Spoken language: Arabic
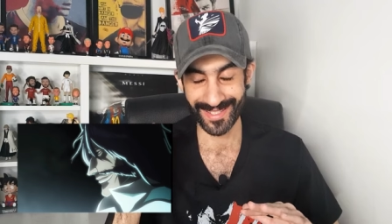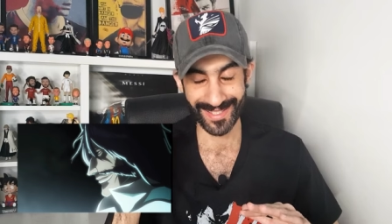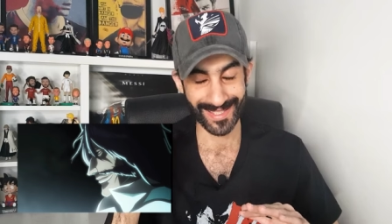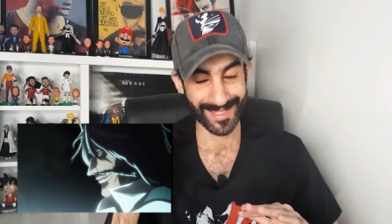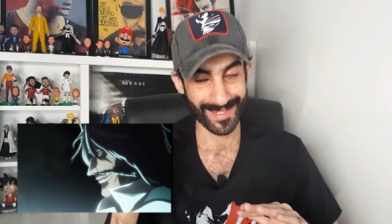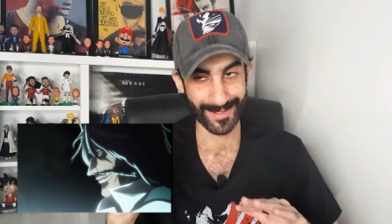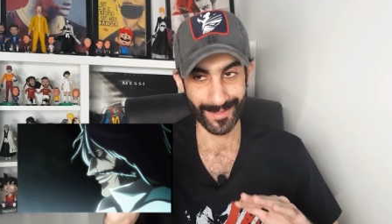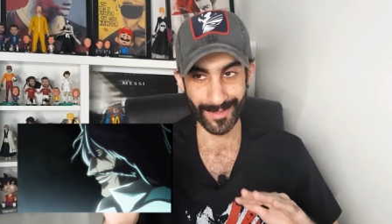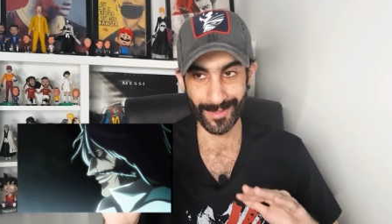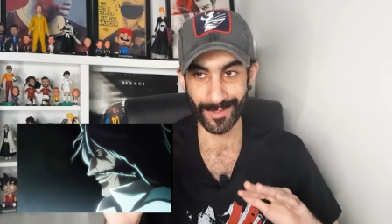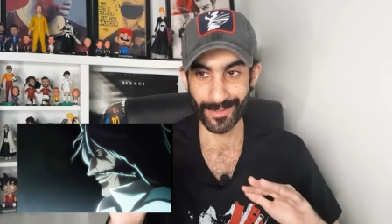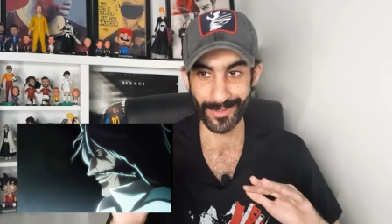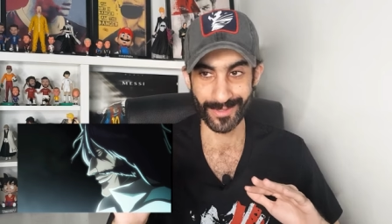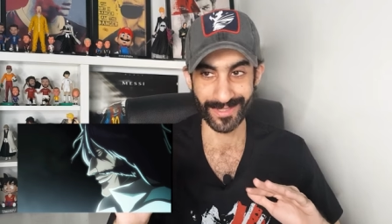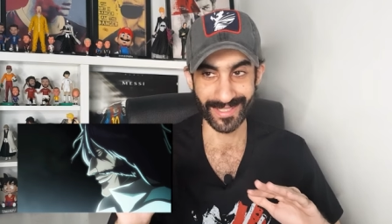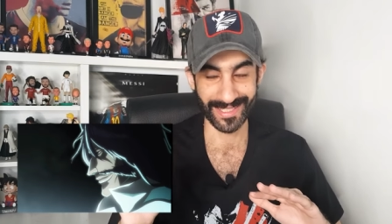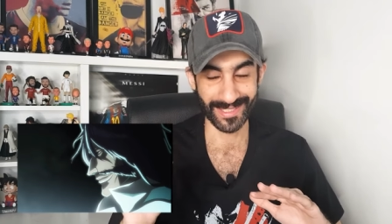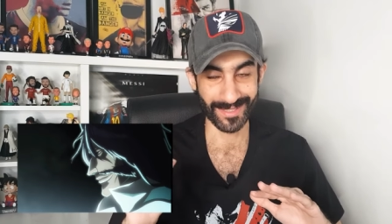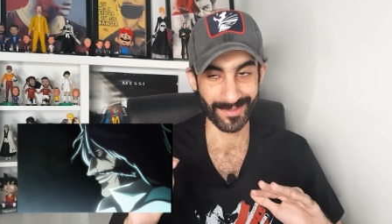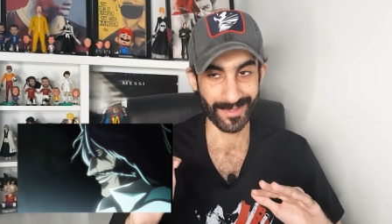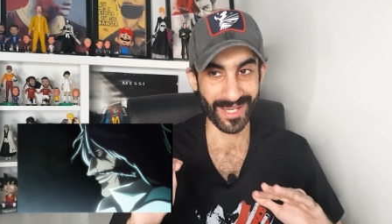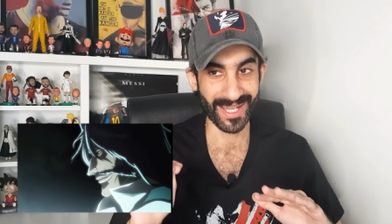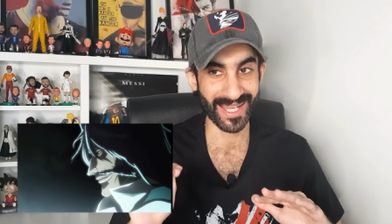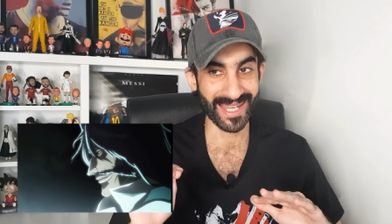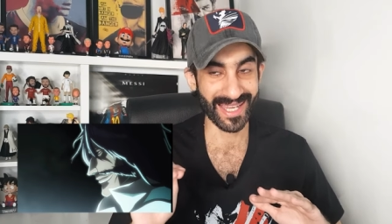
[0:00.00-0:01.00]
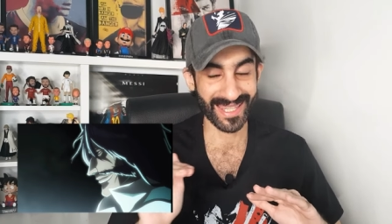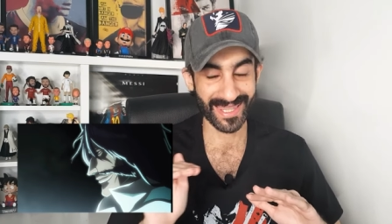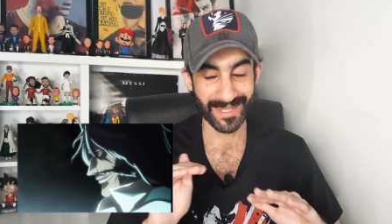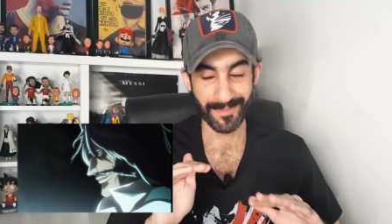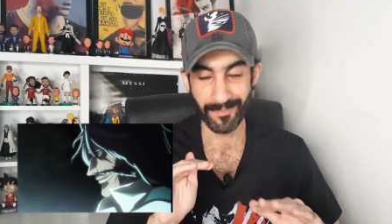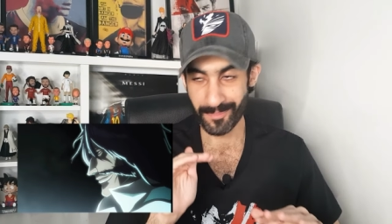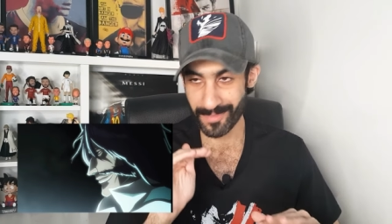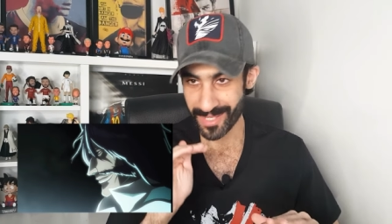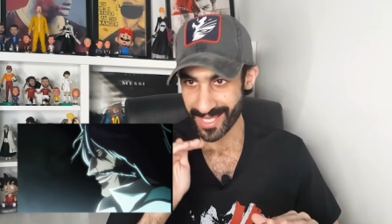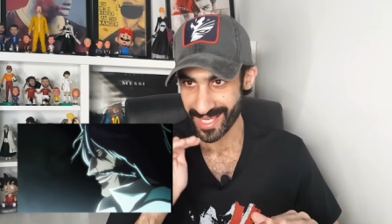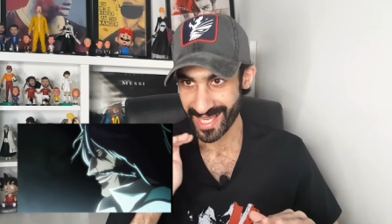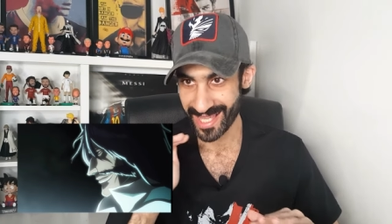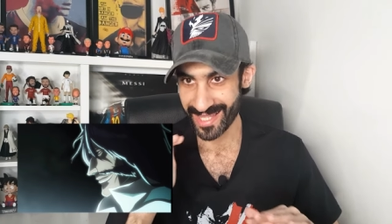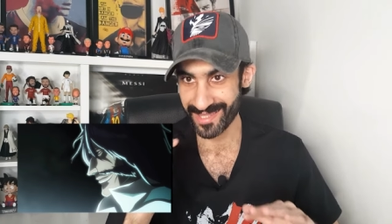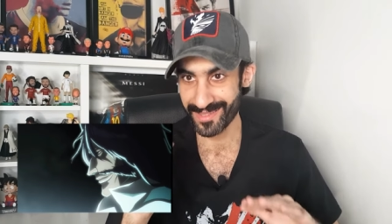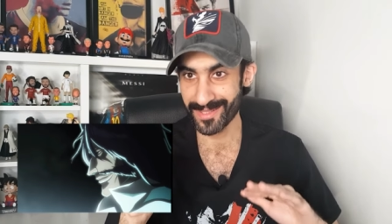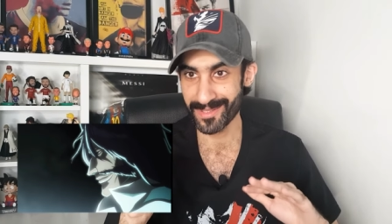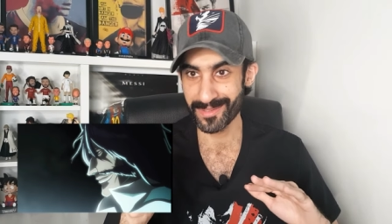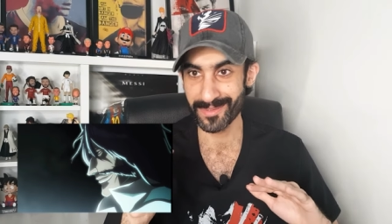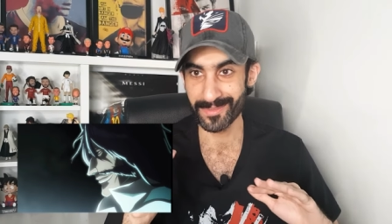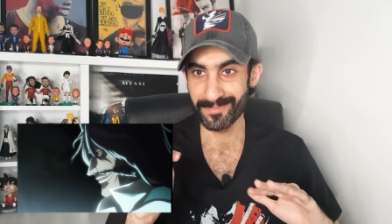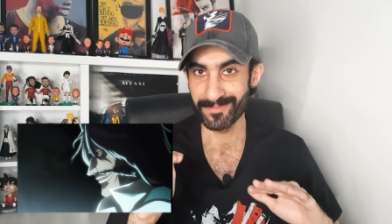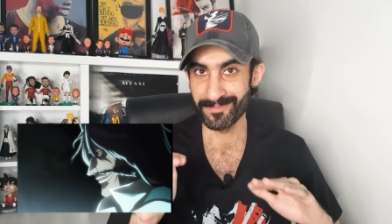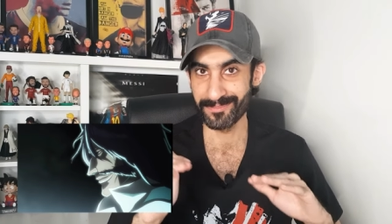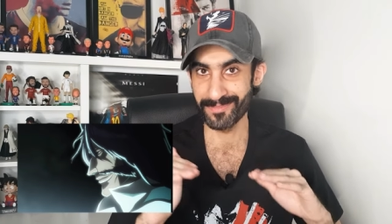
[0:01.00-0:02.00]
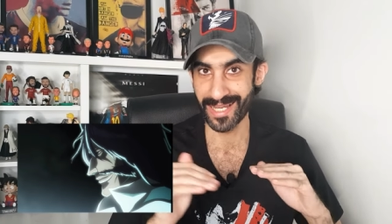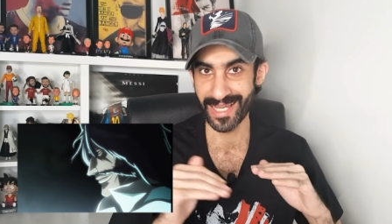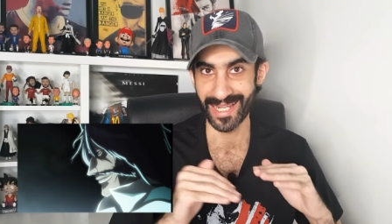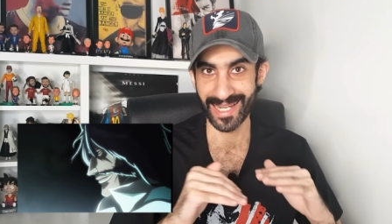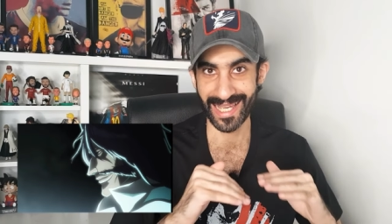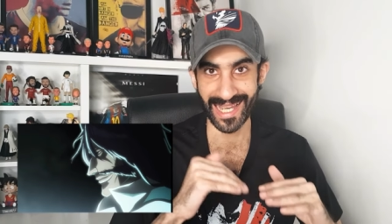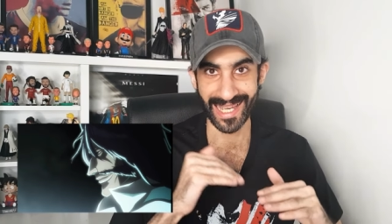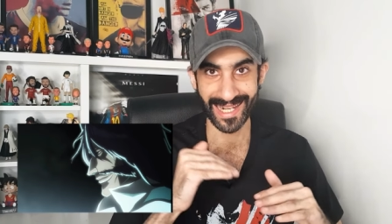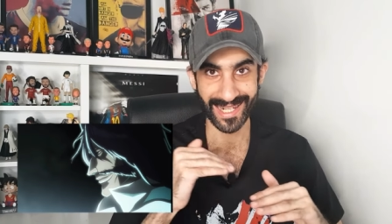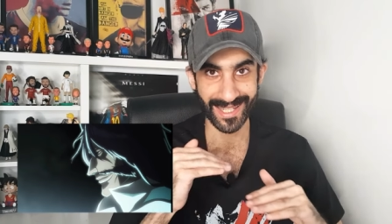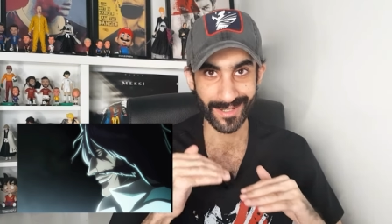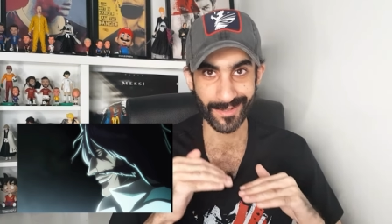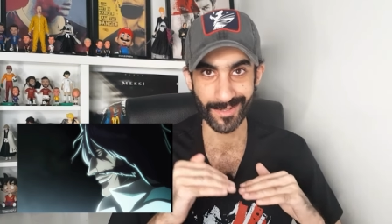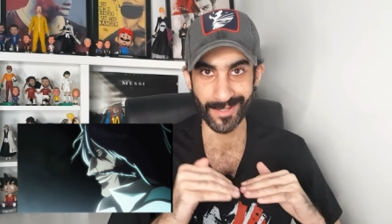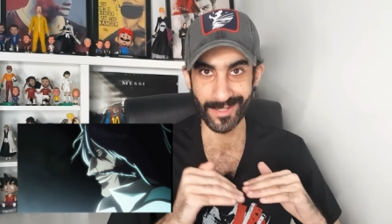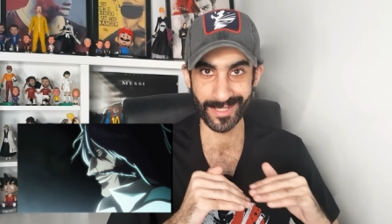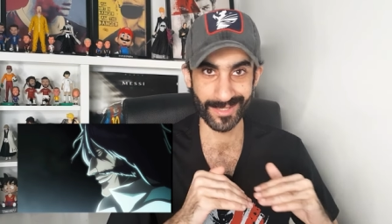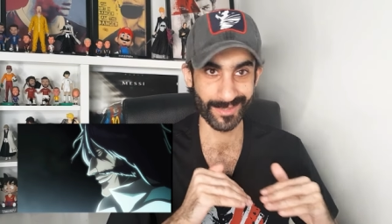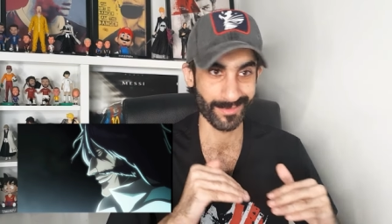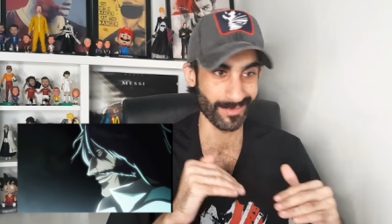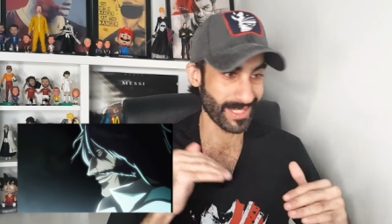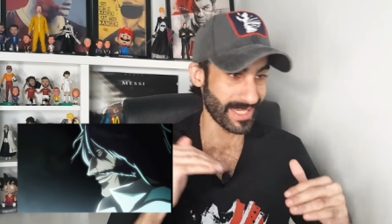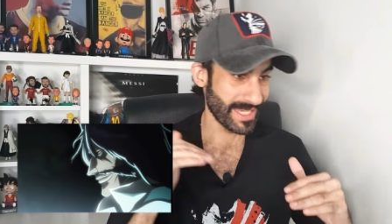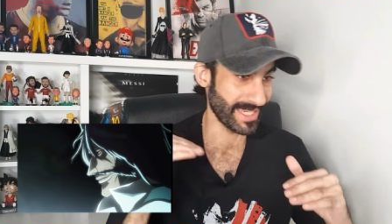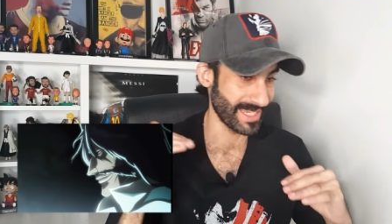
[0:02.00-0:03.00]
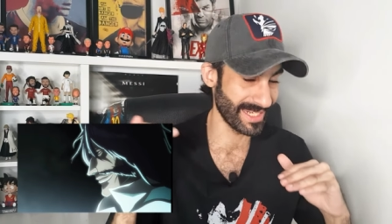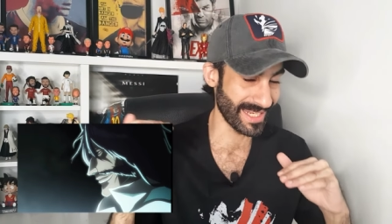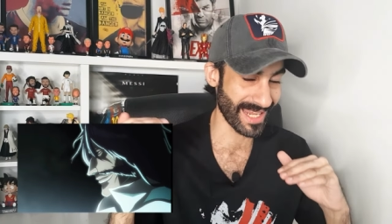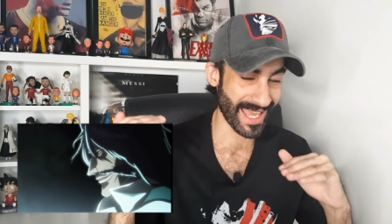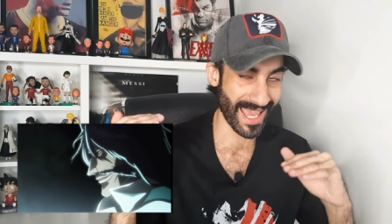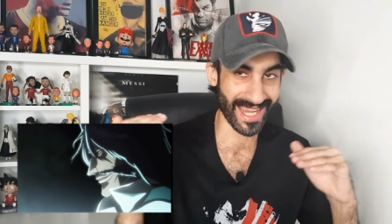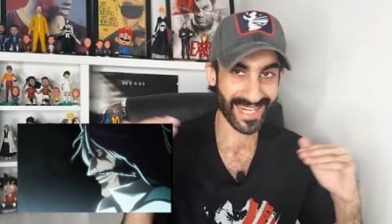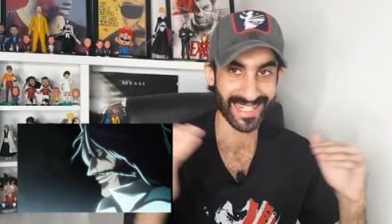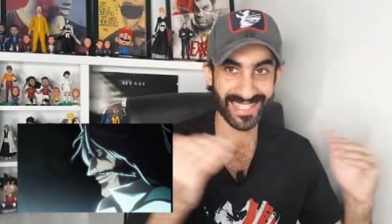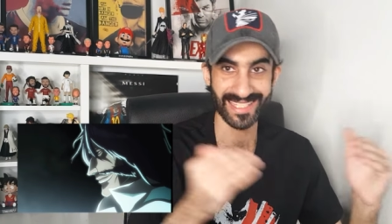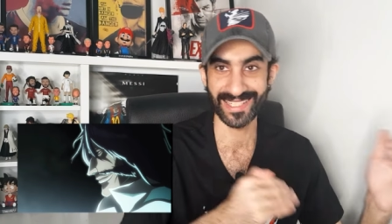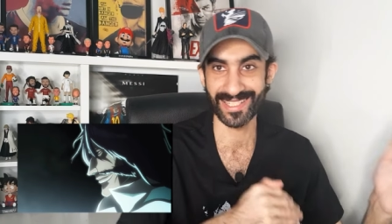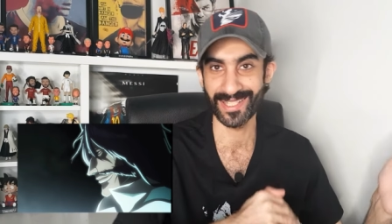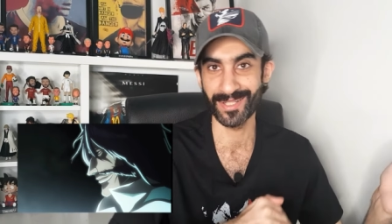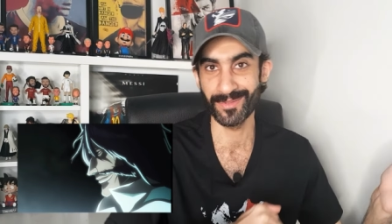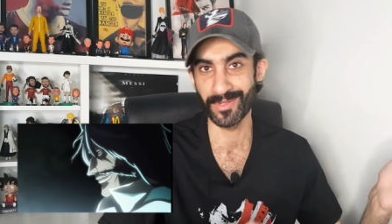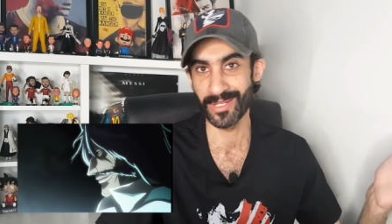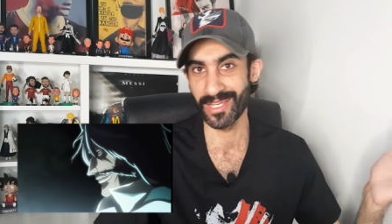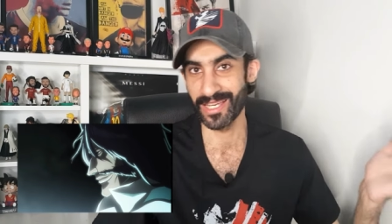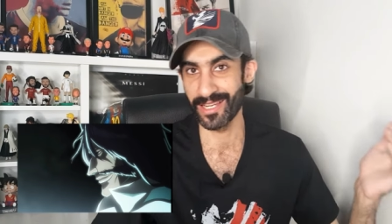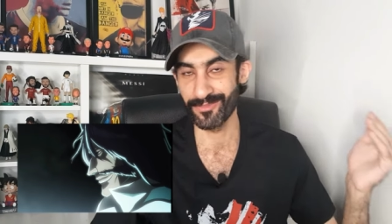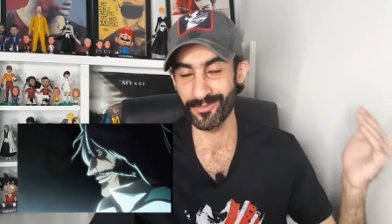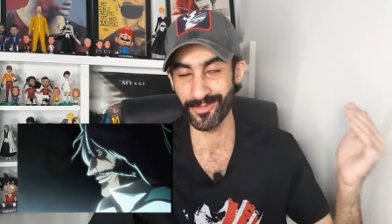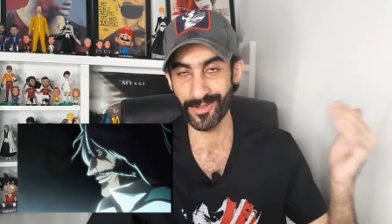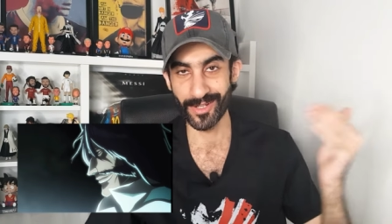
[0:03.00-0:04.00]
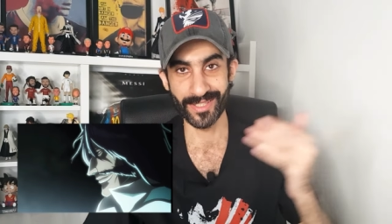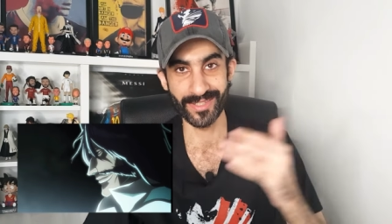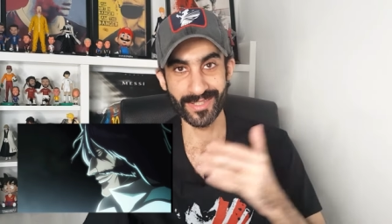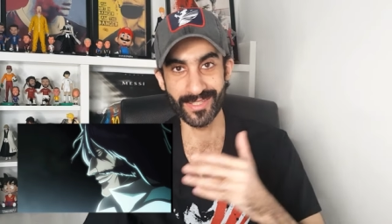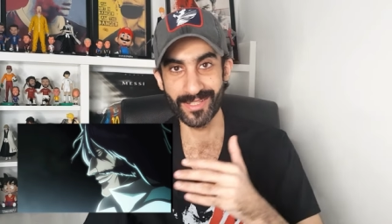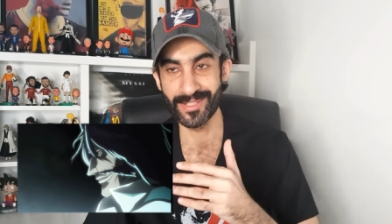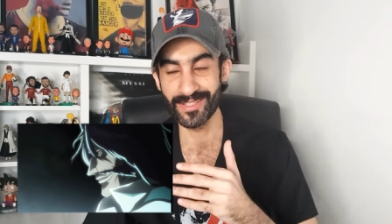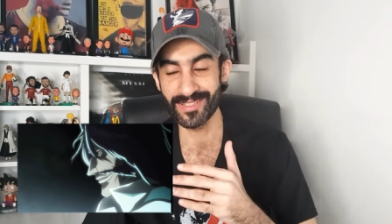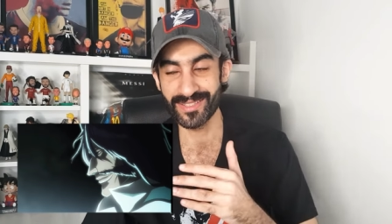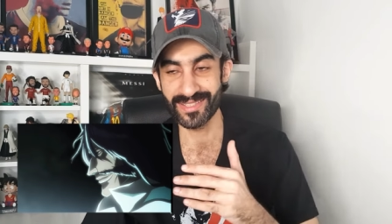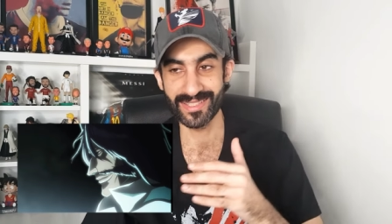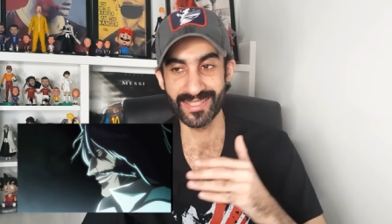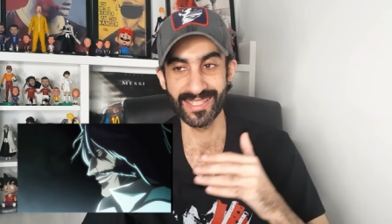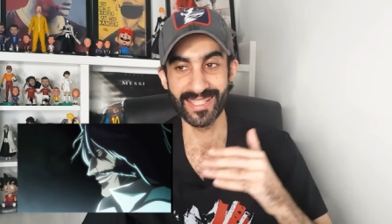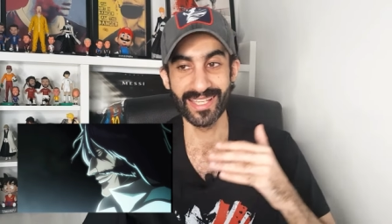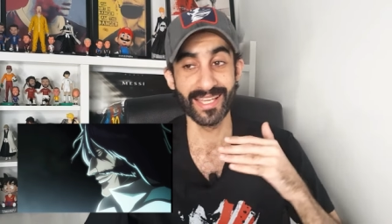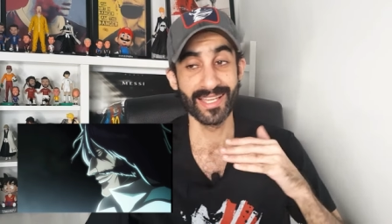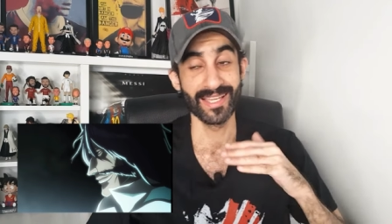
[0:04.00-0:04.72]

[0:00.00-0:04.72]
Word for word: الاوس اتوقع دي بيضرب مع الحلقات ويا الاكشن ويا الفايتات